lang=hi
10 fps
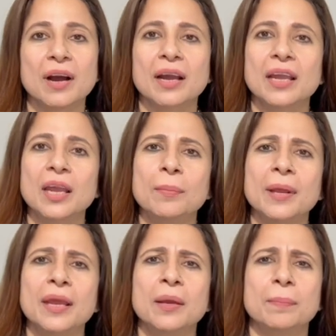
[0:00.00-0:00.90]
वाकई
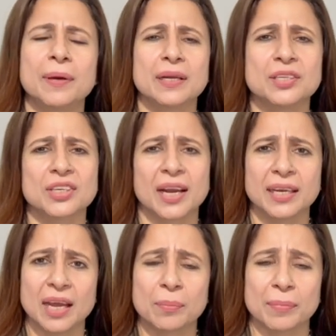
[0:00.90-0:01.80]
में एक
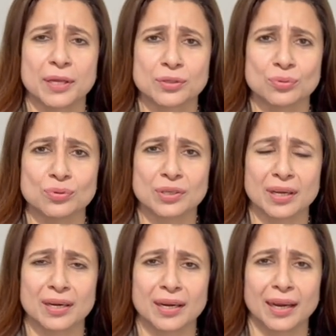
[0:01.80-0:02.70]
परेशानी आप महसूस
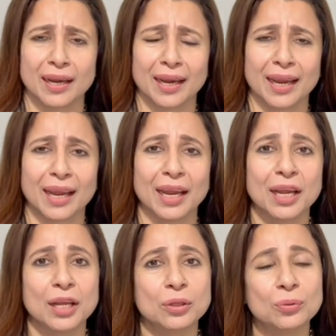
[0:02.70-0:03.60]
कर रहे हैं
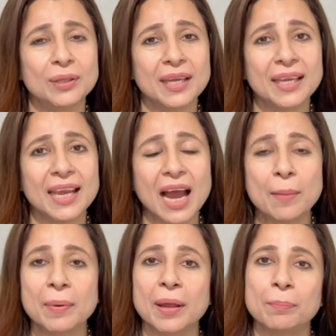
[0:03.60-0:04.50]
तो देखिए
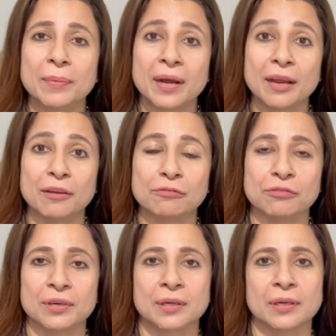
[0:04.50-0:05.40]
आप अपना
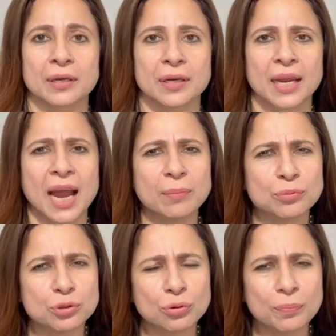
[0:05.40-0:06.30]
एफर्ट करें
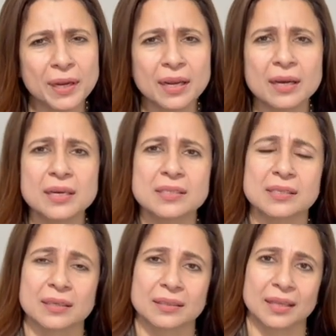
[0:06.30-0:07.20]
आप जो भी कर
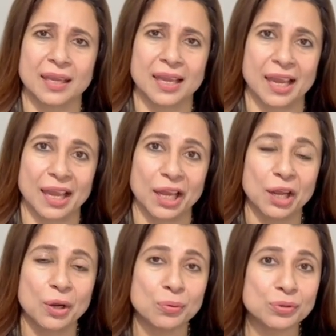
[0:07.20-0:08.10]
सकते हैं
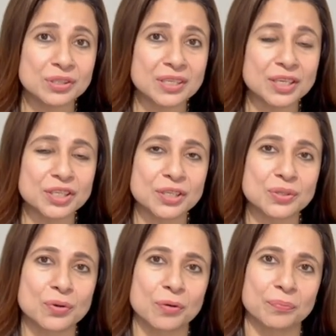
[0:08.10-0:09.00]
उसी
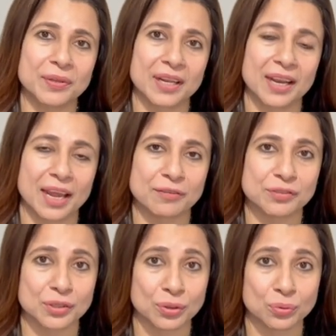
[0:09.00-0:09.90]
चीज़ को अपनी लाइफ
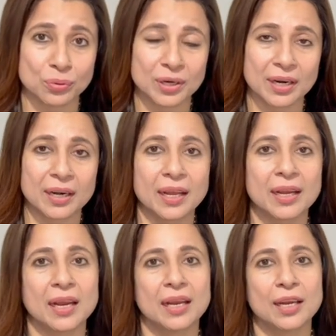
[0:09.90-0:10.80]
से दूर करने
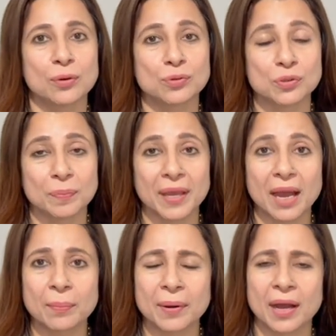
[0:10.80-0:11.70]
के लिए उस उस पर
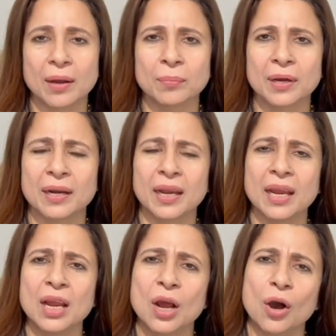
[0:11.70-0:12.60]
आप काम करें
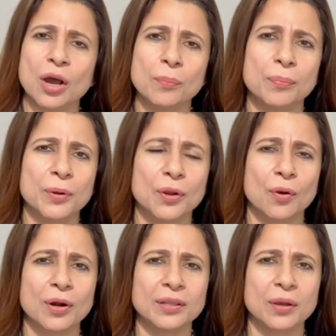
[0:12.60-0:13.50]
और
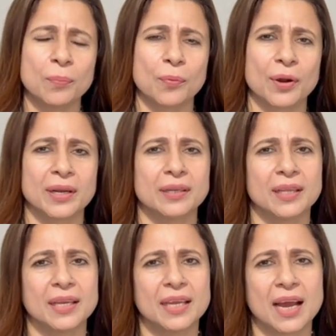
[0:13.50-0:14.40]
बियॉन्ड द पॉइंट
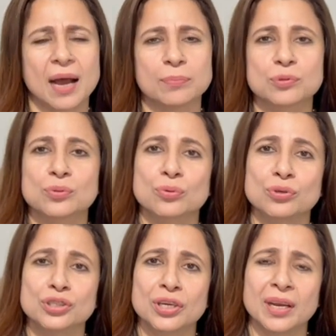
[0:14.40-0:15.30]
देखिए आप
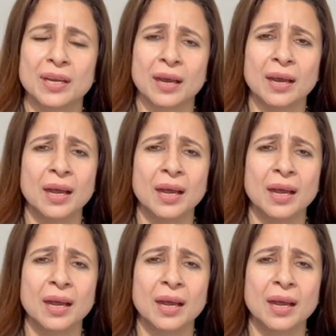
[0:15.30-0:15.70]
सोचें ना